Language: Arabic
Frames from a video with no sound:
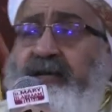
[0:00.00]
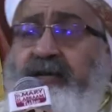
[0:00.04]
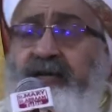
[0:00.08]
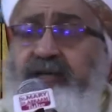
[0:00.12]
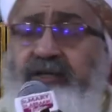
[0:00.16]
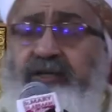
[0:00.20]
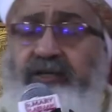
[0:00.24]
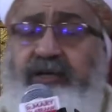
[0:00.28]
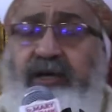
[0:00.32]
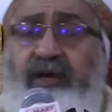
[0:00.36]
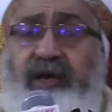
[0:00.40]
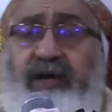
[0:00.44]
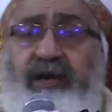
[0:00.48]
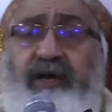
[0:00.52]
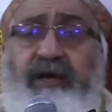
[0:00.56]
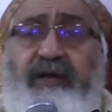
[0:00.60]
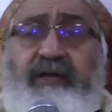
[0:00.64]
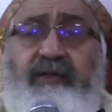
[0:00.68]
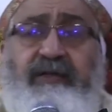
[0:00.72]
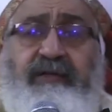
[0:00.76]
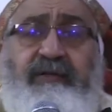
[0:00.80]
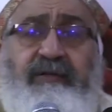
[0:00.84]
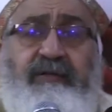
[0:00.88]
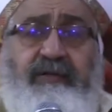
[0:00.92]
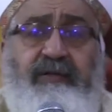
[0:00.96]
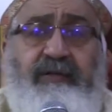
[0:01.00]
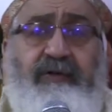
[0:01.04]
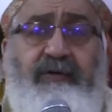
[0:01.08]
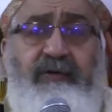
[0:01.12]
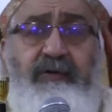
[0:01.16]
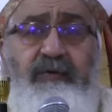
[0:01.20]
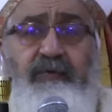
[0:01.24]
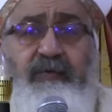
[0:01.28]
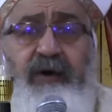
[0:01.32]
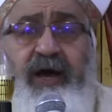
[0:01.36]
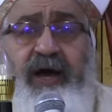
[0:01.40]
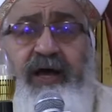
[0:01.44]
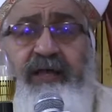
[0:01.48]
الإشاعات
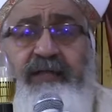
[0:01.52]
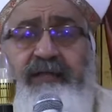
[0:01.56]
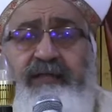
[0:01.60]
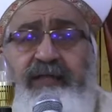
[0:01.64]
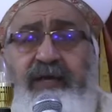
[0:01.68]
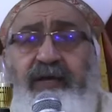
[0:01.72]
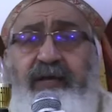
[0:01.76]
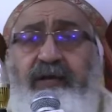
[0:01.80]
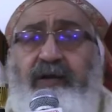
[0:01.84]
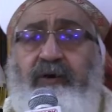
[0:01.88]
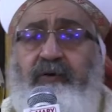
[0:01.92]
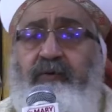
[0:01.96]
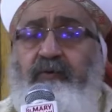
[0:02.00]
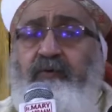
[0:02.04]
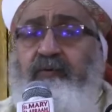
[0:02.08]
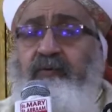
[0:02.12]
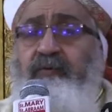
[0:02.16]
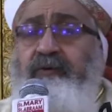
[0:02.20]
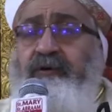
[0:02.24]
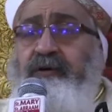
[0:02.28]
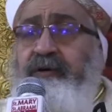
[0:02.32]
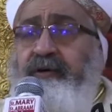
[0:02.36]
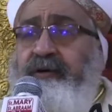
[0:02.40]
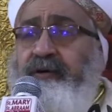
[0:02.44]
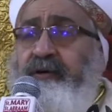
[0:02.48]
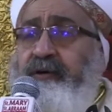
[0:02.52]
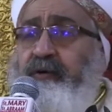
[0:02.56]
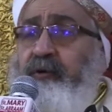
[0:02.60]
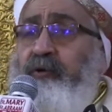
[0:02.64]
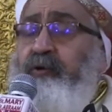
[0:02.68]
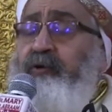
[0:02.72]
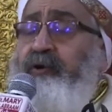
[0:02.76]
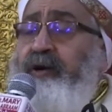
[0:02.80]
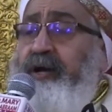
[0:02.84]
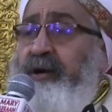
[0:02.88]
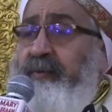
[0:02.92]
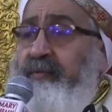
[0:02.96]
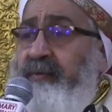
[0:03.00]
وحتى نكون
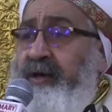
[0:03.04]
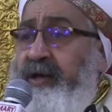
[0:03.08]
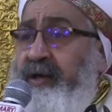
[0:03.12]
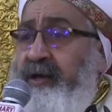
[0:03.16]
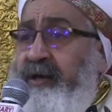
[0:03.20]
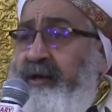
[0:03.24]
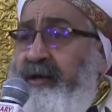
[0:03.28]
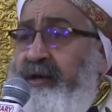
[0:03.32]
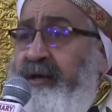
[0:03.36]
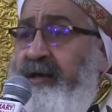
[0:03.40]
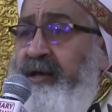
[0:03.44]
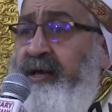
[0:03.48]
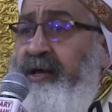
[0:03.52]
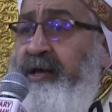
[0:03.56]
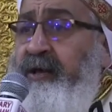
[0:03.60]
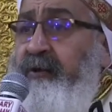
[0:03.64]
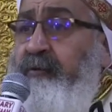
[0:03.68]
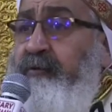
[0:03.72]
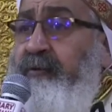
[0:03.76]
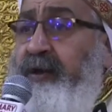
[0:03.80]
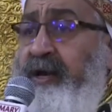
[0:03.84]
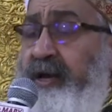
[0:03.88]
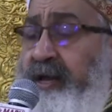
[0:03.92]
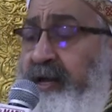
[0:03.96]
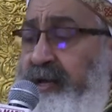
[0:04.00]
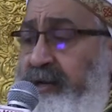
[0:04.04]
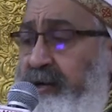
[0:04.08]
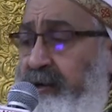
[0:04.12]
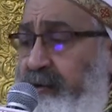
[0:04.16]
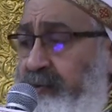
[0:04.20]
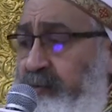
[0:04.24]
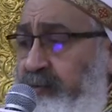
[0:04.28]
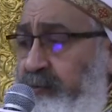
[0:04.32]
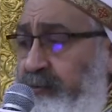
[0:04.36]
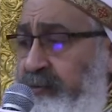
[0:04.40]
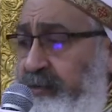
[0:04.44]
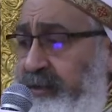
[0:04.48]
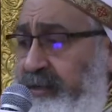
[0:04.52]
حكماء ولا
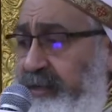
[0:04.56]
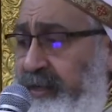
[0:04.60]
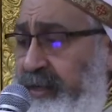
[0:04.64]
نكون